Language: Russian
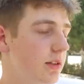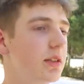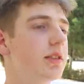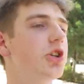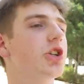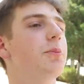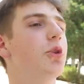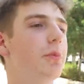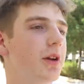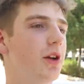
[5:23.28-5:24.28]
Здесь слишком
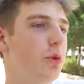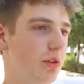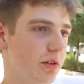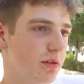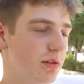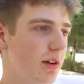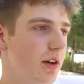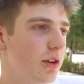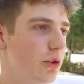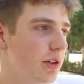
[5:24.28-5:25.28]
добрые люди.
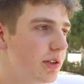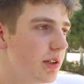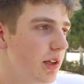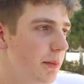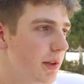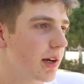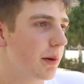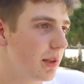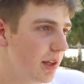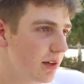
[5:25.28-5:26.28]
То есть именно
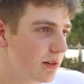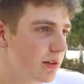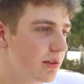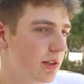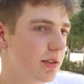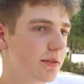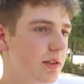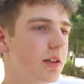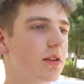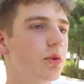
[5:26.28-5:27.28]
ко мне здесь
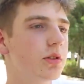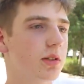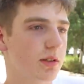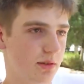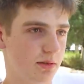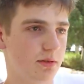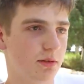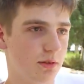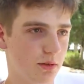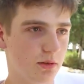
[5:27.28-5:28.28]
все относятся,
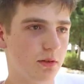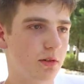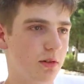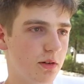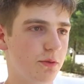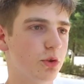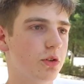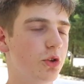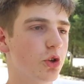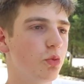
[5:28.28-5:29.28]
э, вот
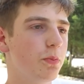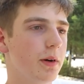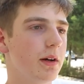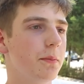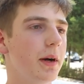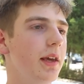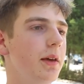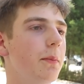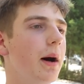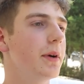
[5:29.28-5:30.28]
группа
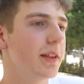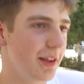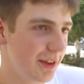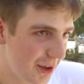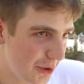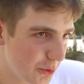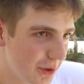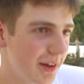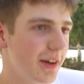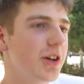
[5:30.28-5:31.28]
моей мамы на неделю,
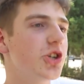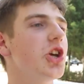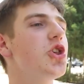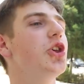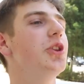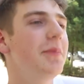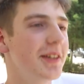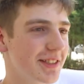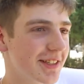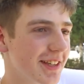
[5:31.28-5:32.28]
женщины
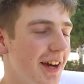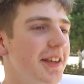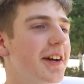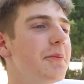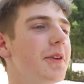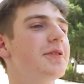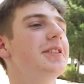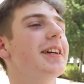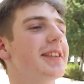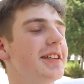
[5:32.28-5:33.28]
бизнеса, они ко мне
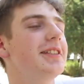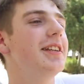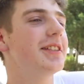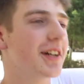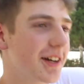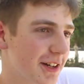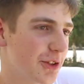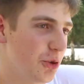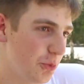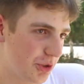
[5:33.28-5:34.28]
все относились как к
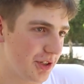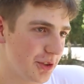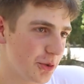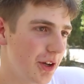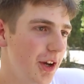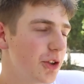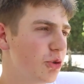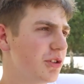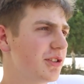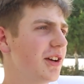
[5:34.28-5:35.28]
родному сыну.
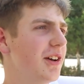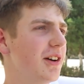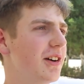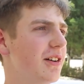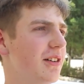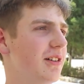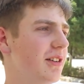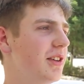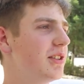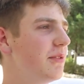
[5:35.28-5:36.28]
То есть
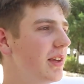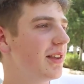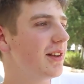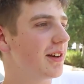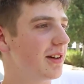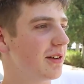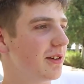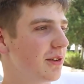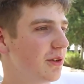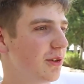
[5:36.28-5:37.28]
э,
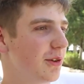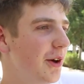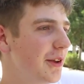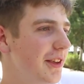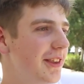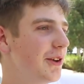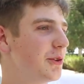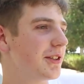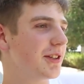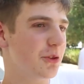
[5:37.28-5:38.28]
действительно, э,
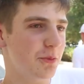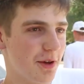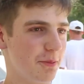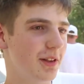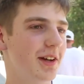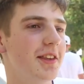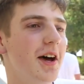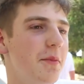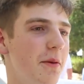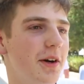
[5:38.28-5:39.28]
неделю назад у меня была
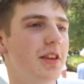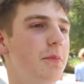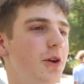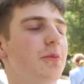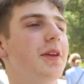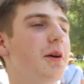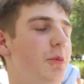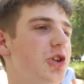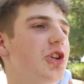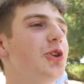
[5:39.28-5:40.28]
одна мама, а теперь у меня их
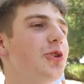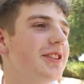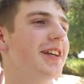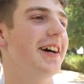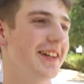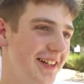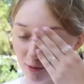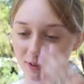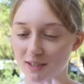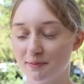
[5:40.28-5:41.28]
больше 300.
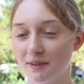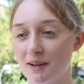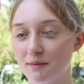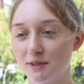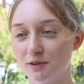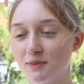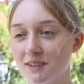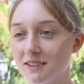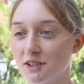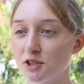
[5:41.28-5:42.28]
У нас была
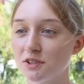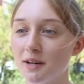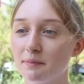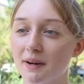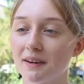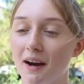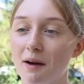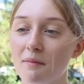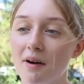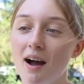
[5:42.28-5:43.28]
безумно насыщенная
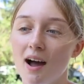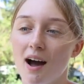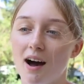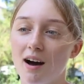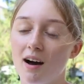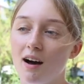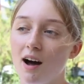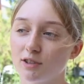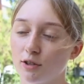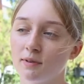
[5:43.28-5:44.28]
программа. Э,
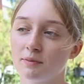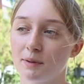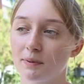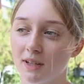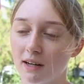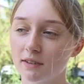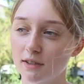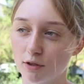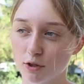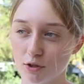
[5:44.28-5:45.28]
особенно мне
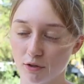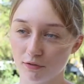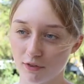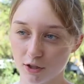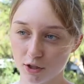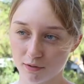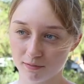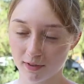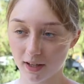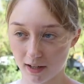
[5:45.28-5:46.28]
понравилось то, что в
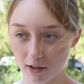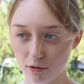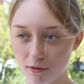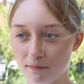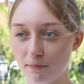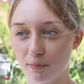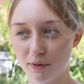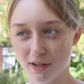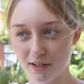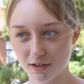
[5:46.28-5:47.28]
вашем краю
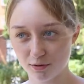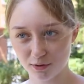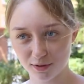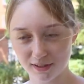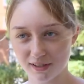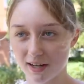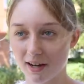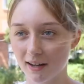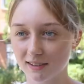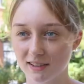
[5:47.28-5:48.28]

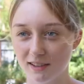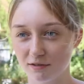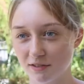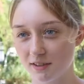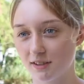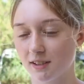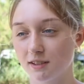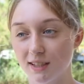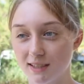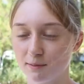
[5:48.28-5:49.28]
популяризуется активность
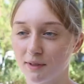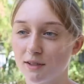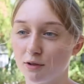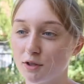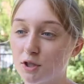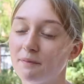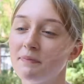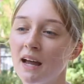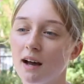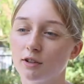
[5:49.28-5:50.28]
э, среди молодежи.
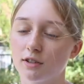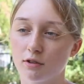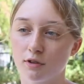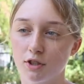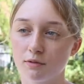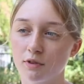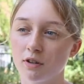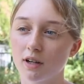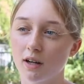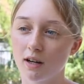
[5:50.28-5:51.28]
То есть очень
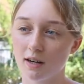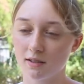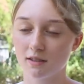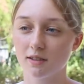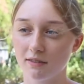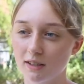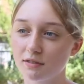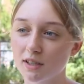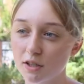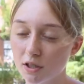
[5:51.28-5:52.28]
много разных
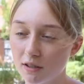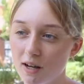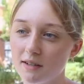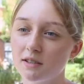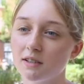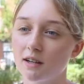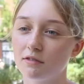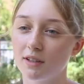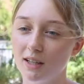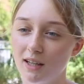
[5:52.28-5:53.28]
советов
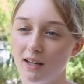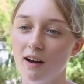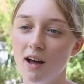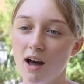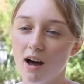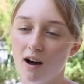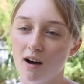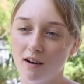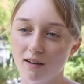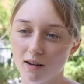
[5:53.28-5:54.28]
старшеклассников и
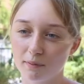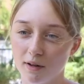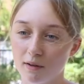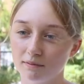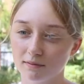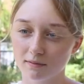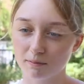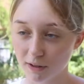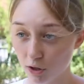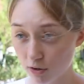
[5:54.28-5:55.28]
э, как бы
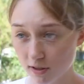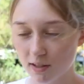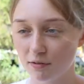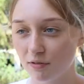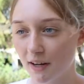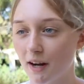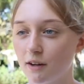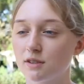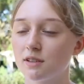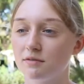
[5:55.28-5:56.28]
подростки
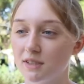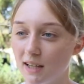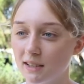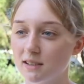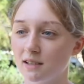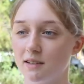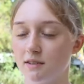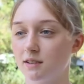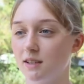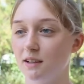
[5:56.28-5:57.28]
вовлекаются в
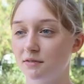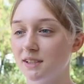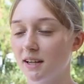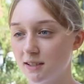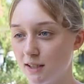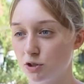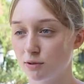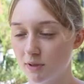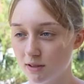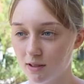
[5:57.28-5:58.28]
деятельность, и все хотят
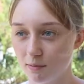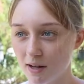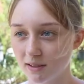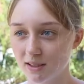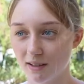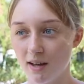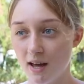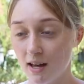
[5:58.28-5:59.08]
чем-то заниматься.